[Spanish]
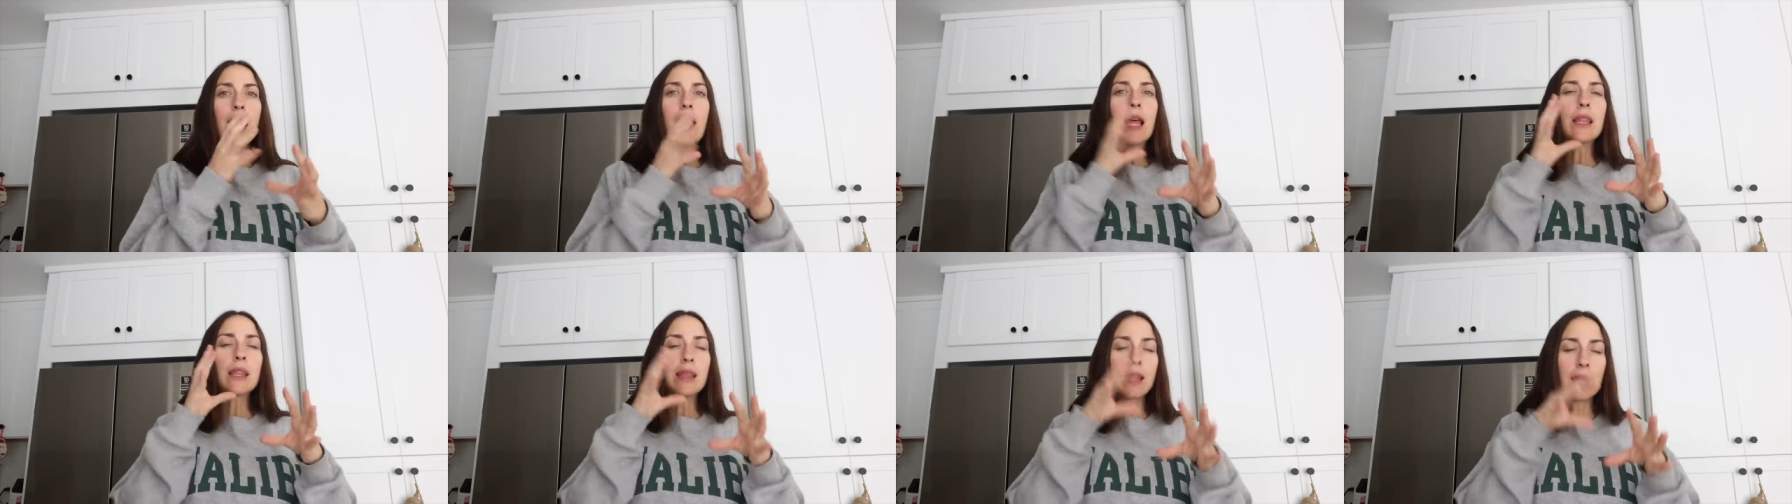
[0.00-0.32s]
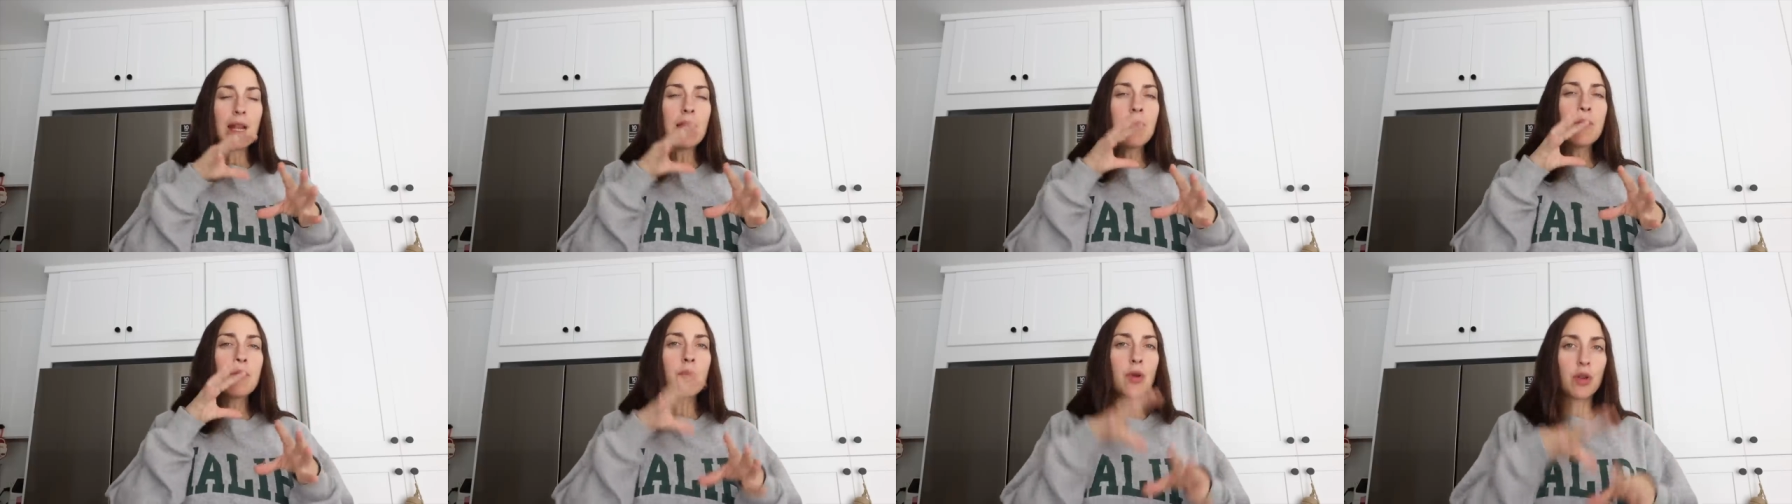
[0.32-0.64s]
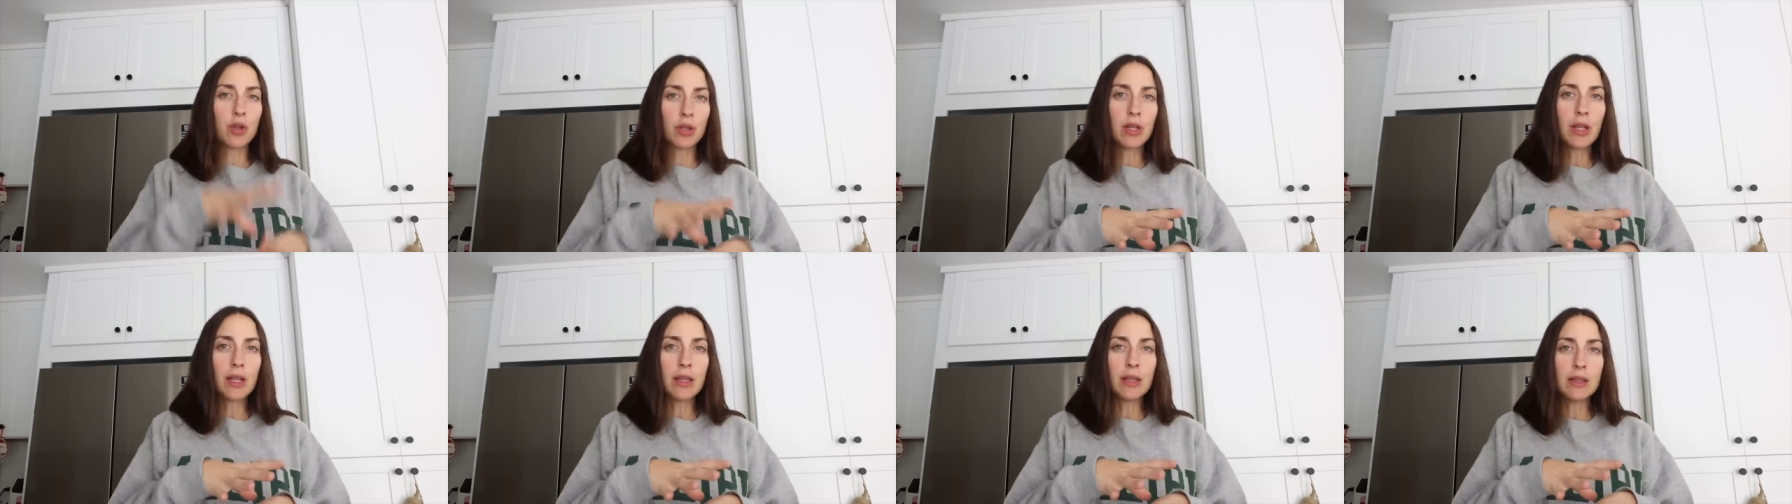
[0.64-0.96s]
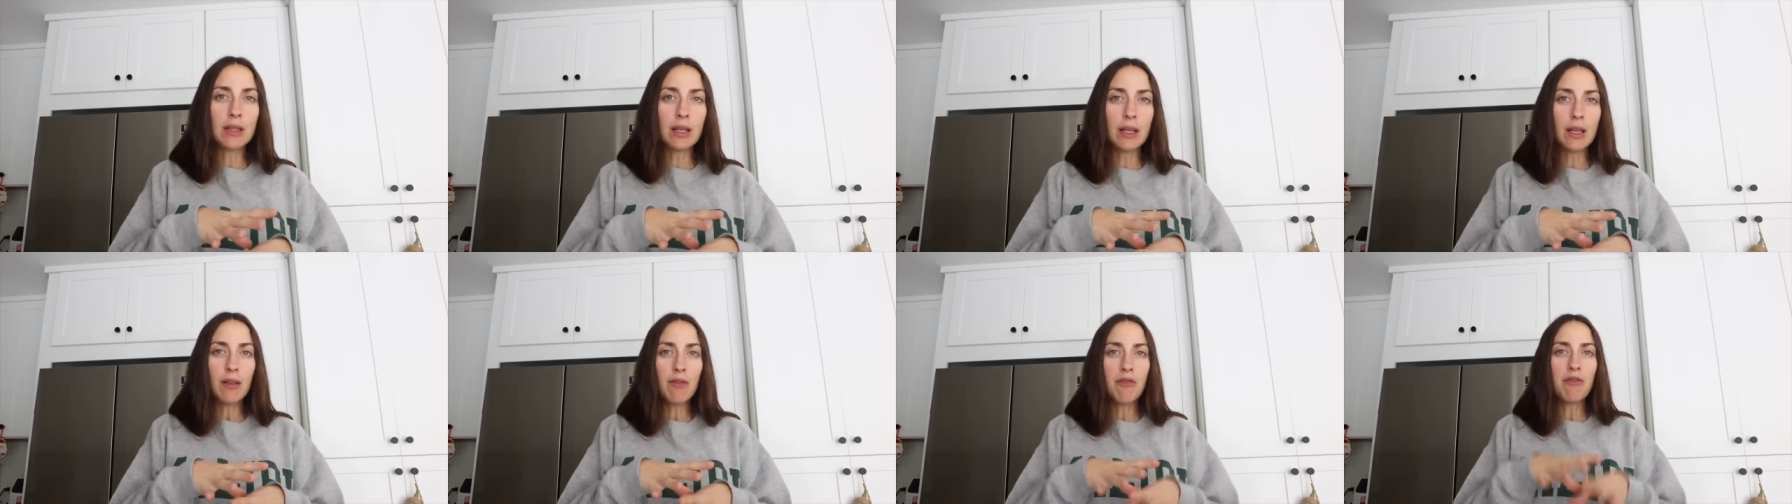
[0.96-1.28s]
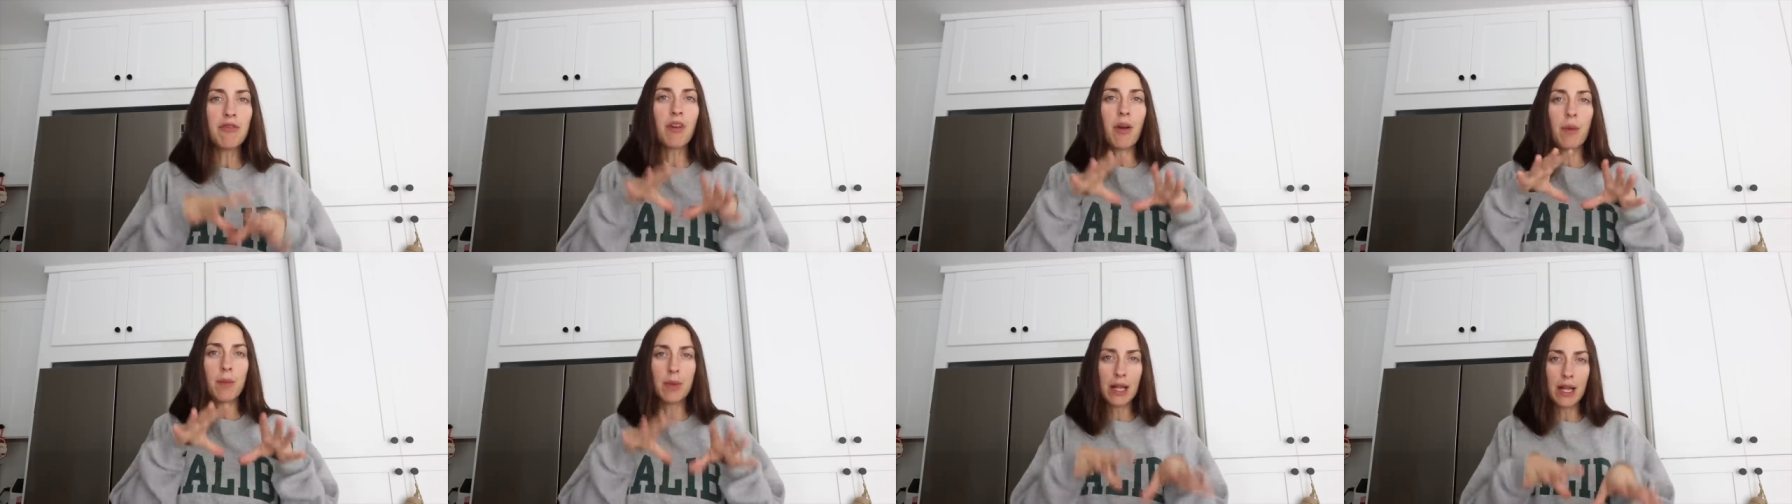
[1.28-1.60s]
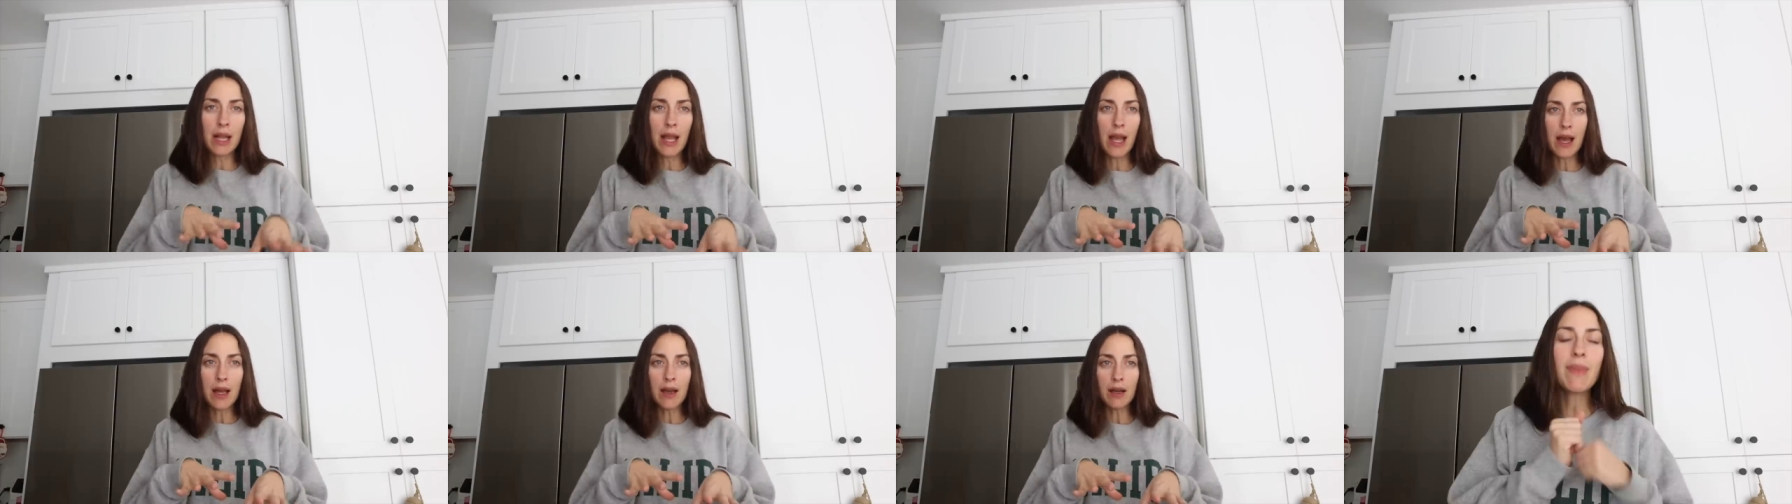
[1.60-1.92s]
la cena importante
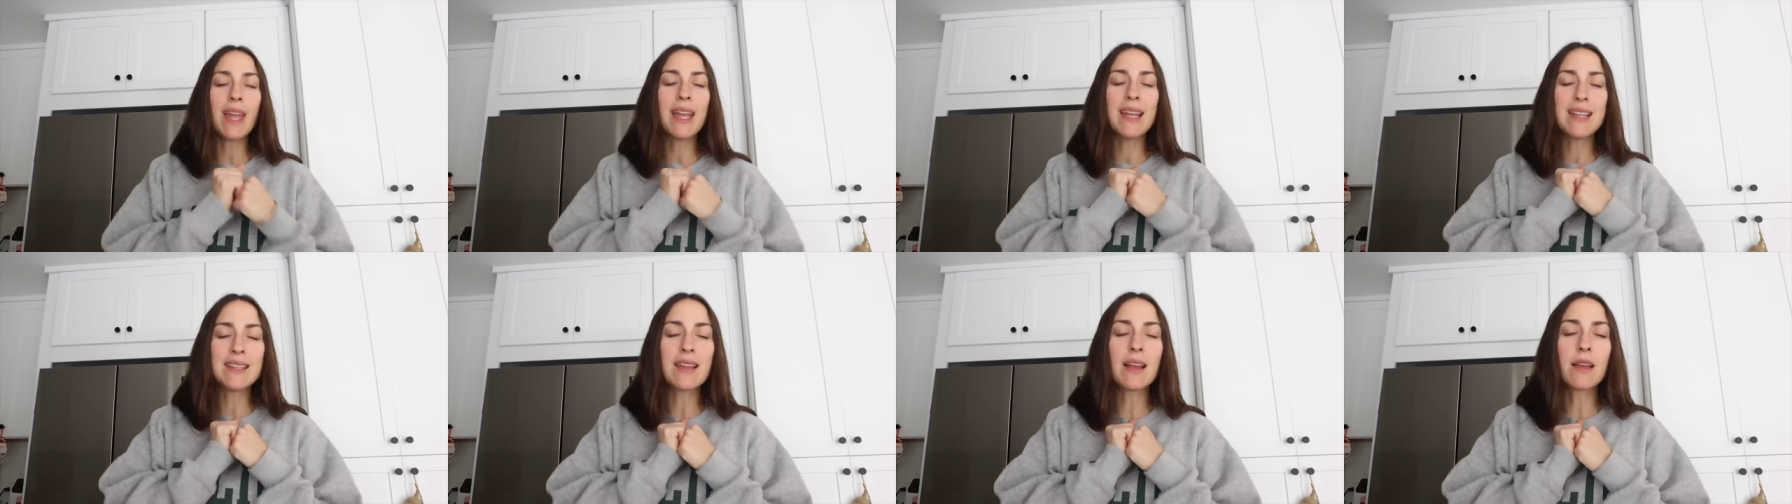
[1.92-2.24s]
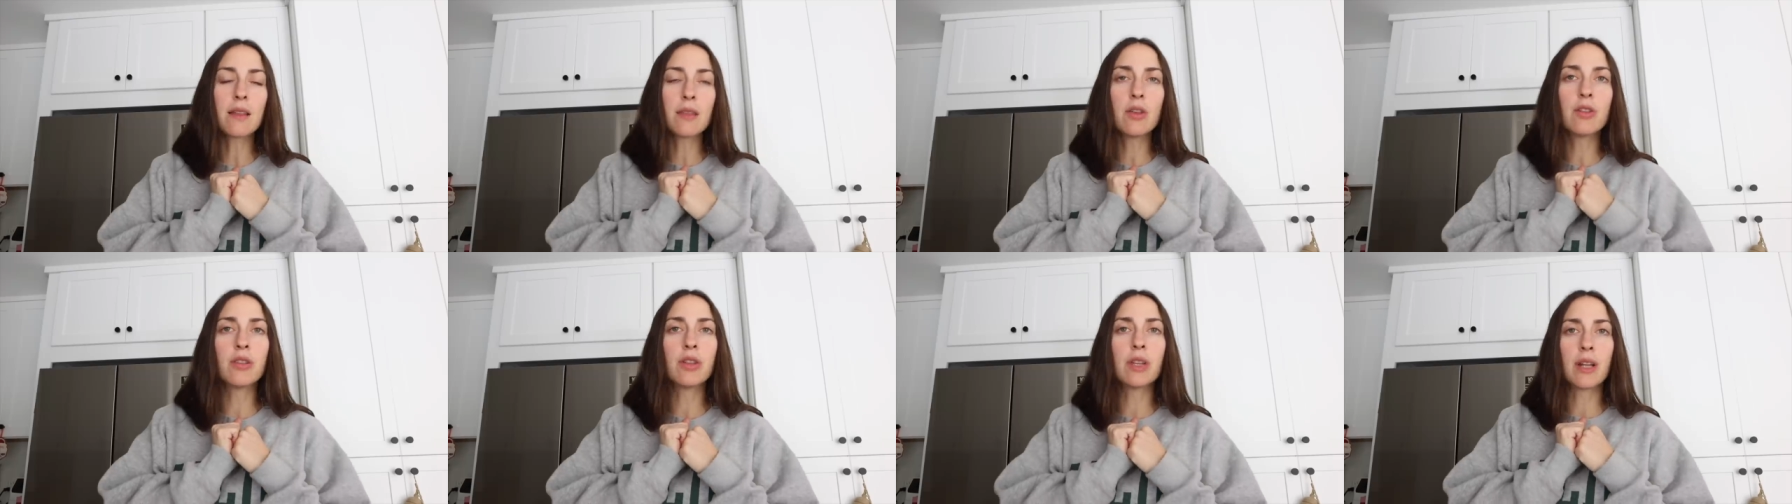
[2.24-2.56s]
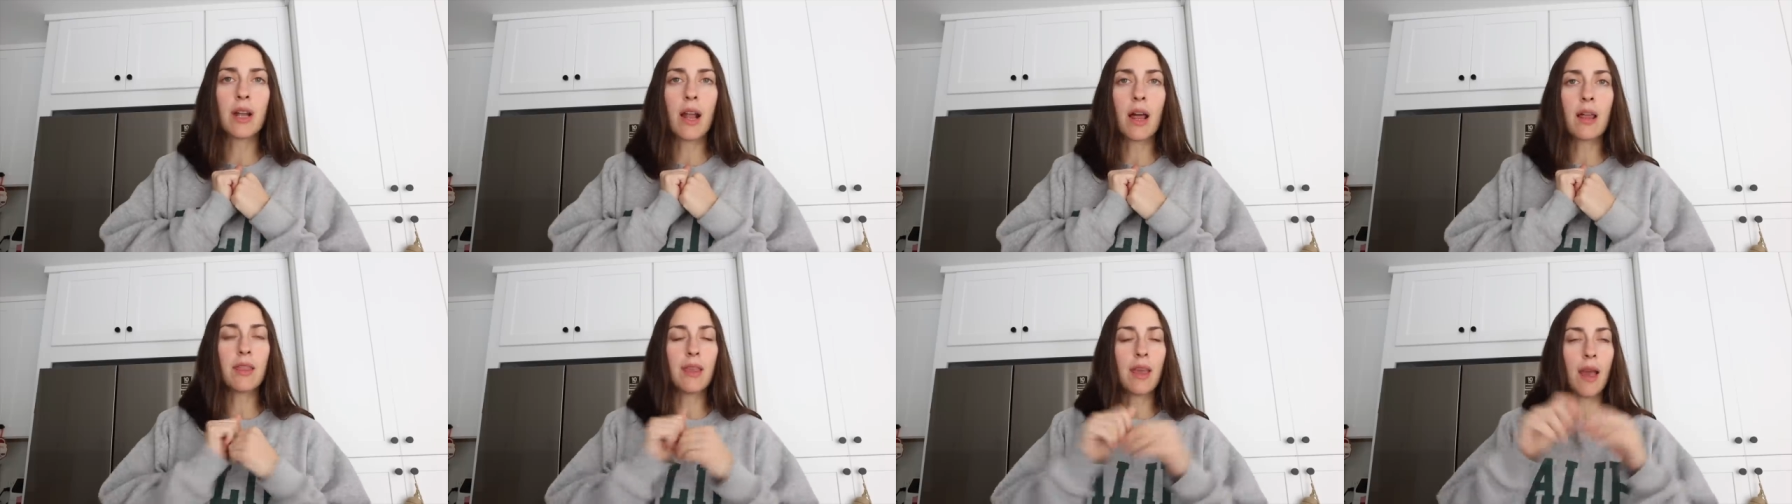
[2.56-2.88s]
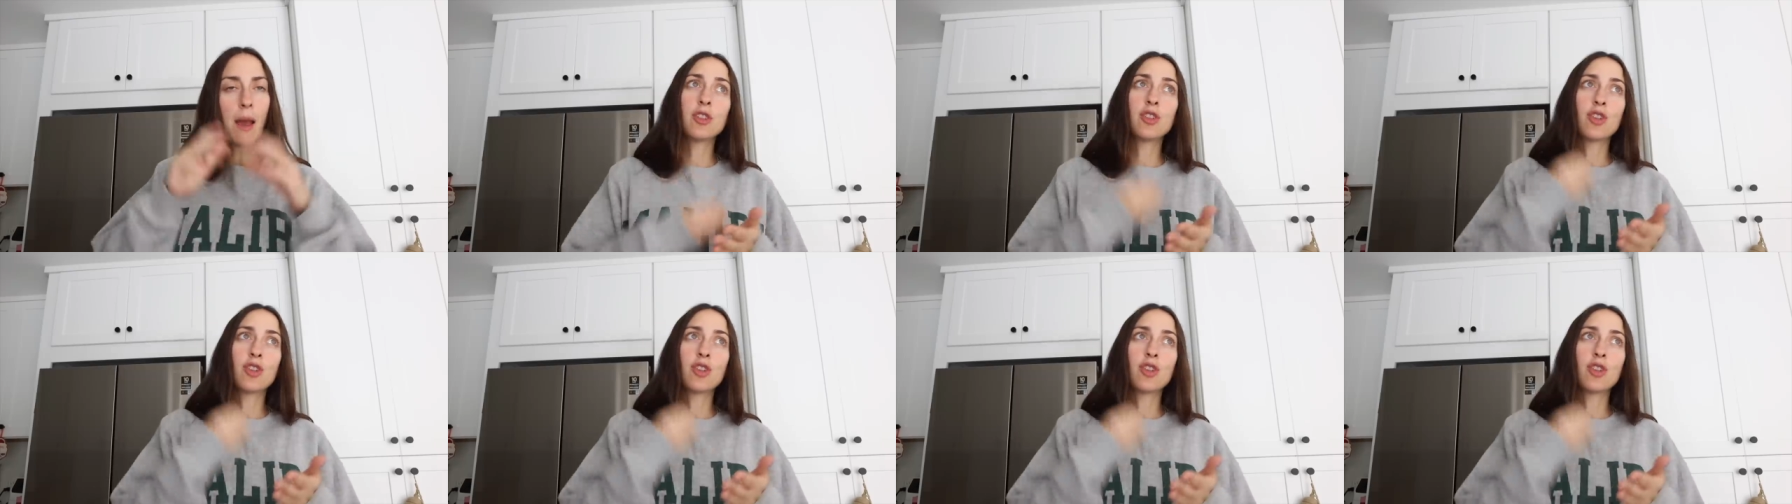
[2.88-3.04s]
familiar esa acción de gracia.